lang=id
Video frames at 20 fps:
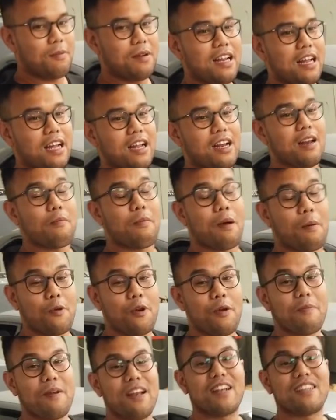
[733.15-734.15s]
Bener,
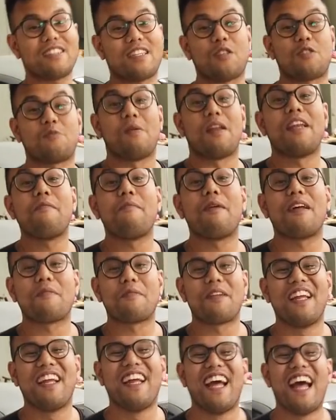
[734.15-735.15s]
50 bener,
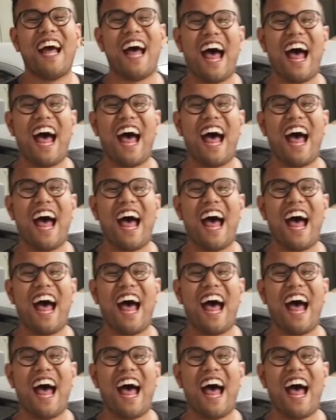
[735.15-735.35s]
195 tapi.